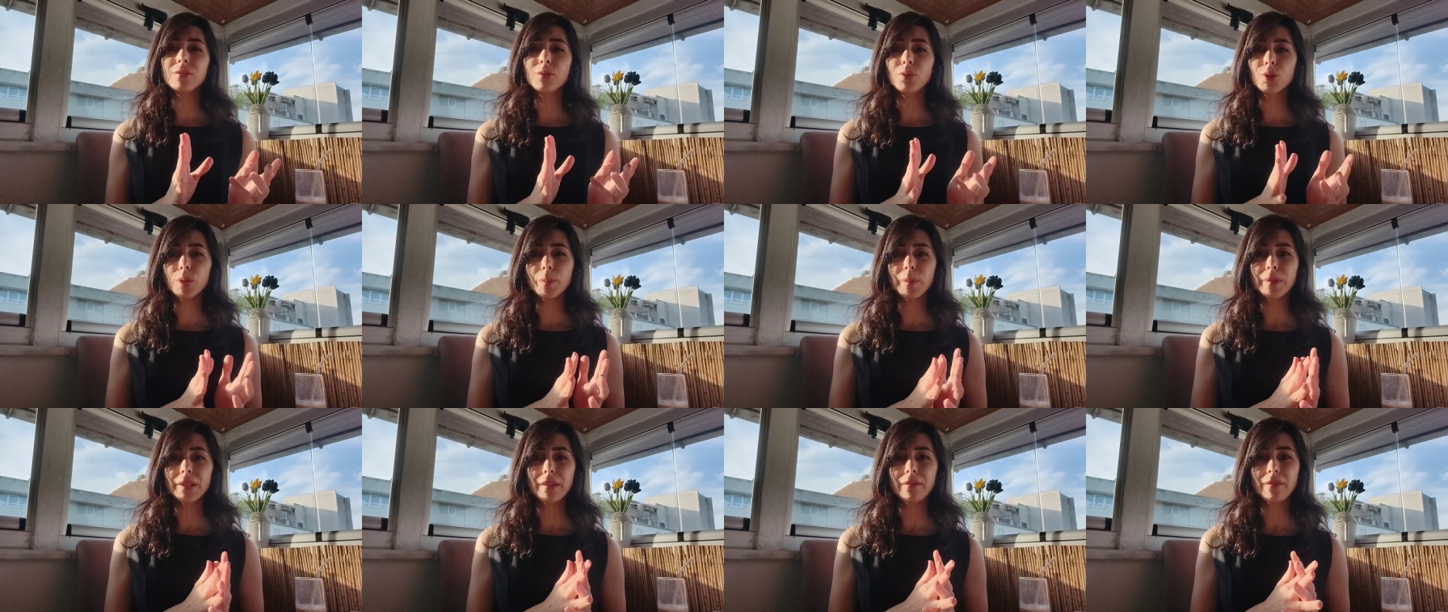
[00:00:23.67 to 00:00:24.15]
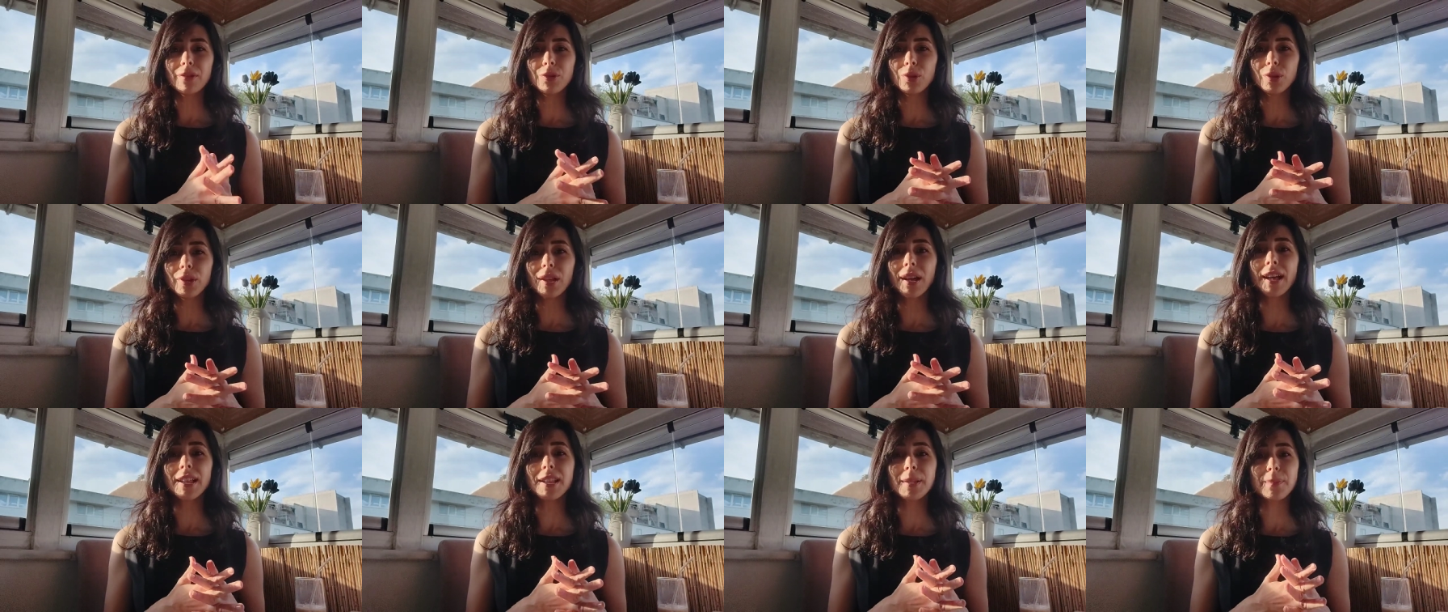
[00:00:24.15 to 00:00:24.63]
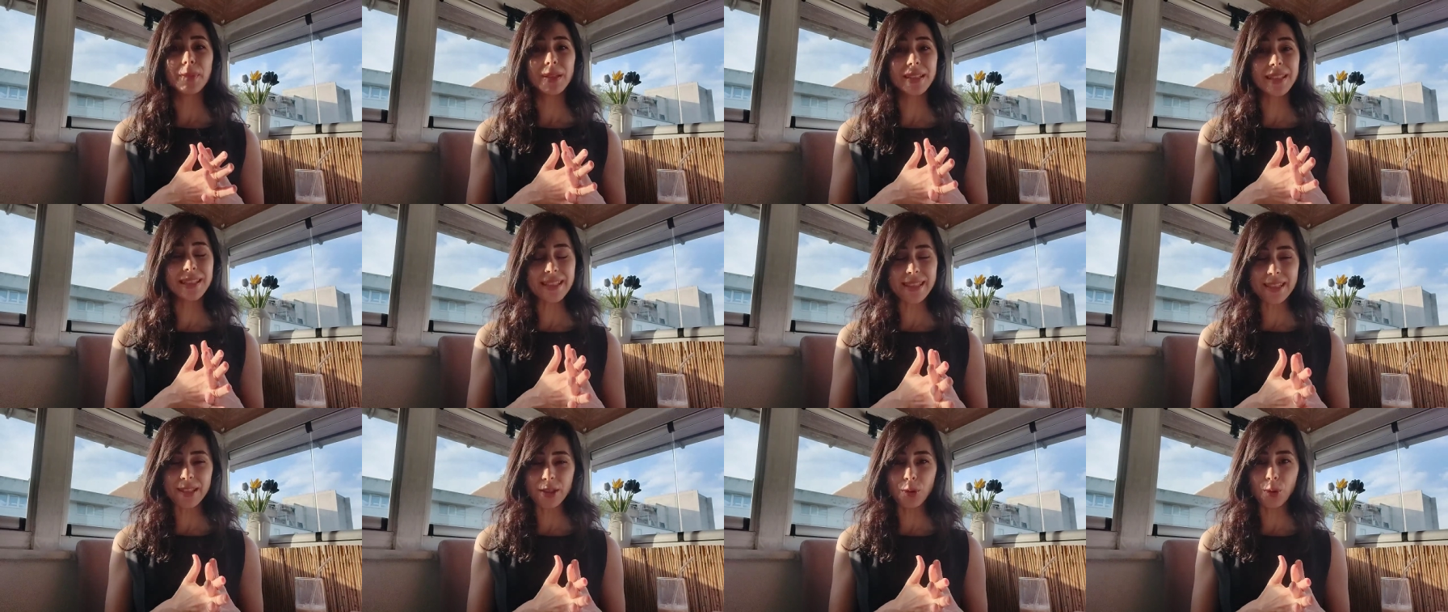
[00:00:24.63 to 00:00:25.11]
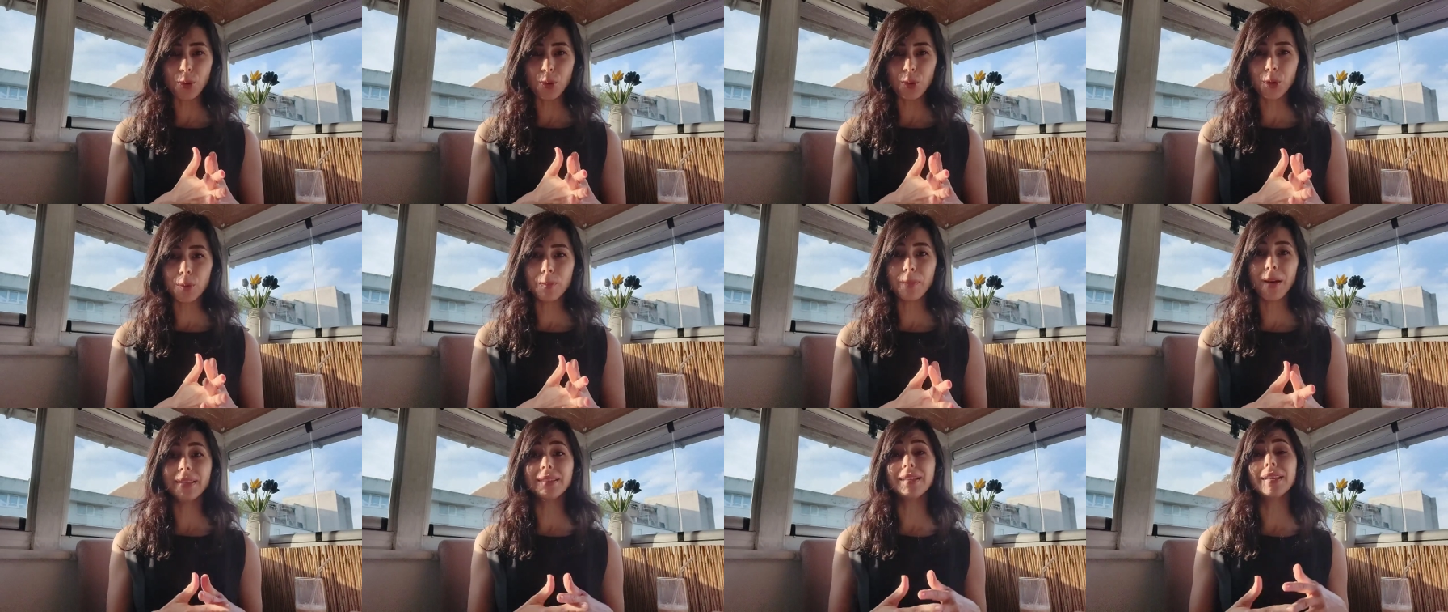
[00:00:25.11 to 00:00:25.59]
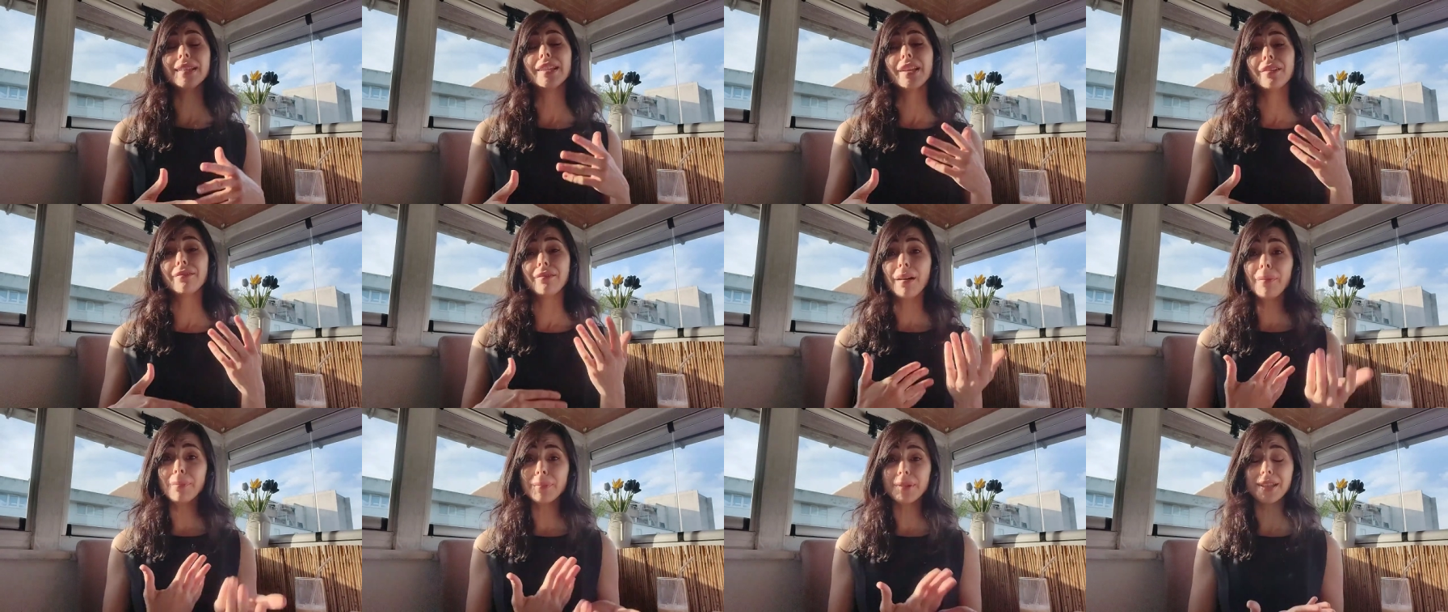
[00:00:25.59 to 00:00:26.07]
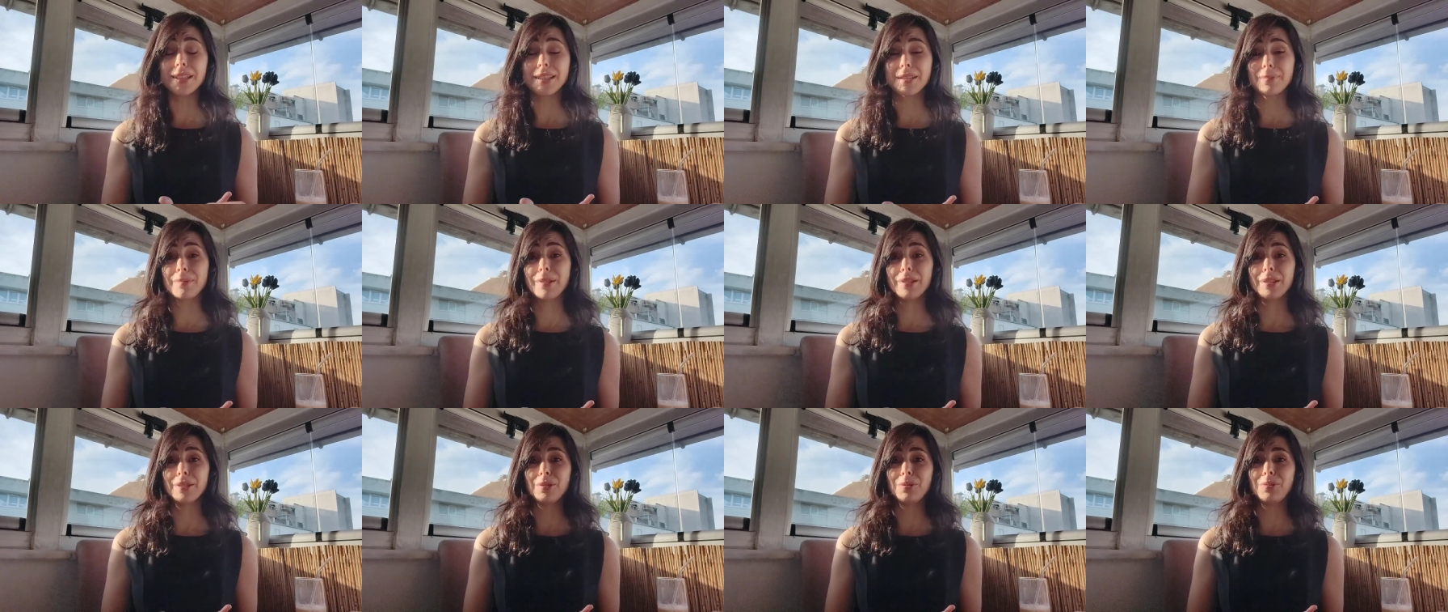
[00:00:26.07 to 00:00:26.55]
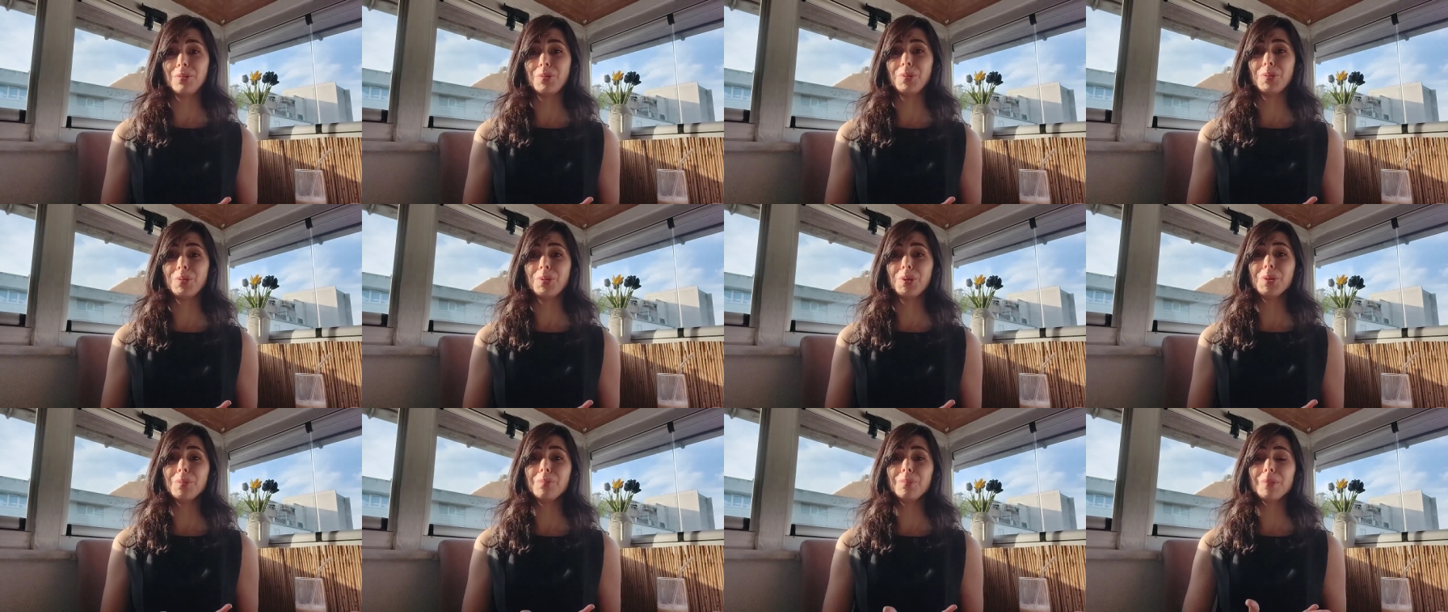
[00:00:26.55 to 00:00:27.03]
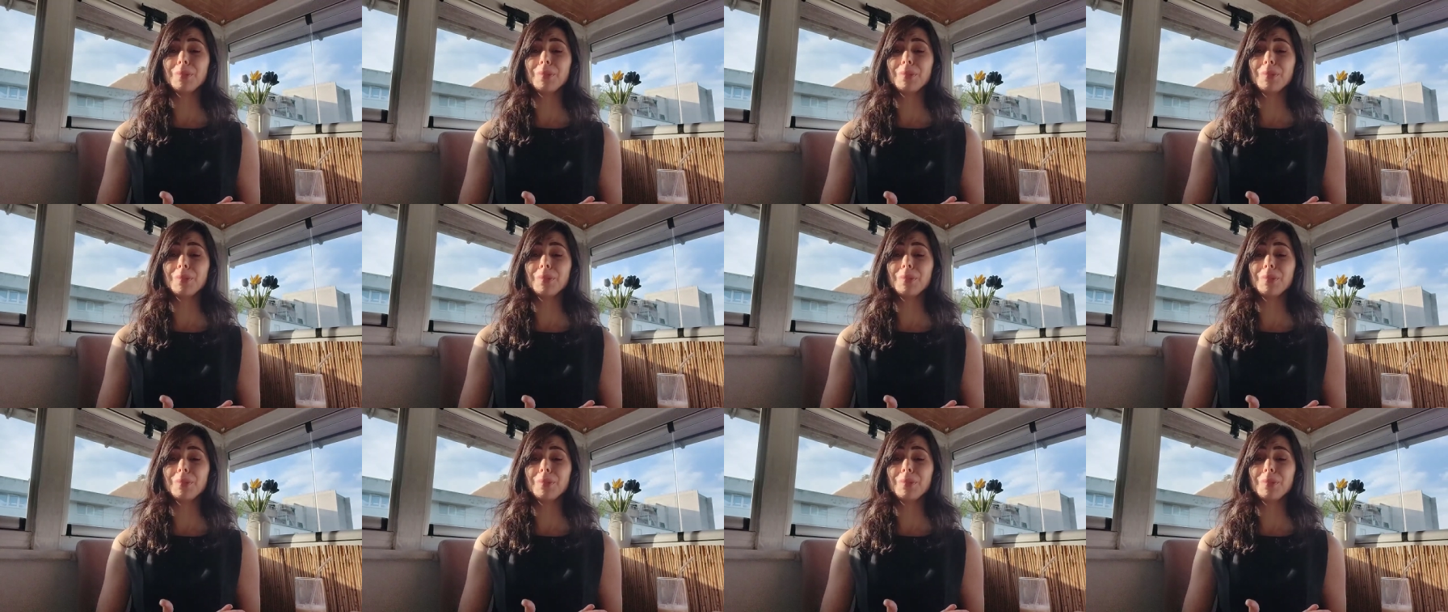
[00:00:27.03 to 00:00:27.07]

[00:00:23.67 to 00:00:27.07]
YouTube'a da videolar atmak istiyorum. Hatta devam da etmek istiyorum.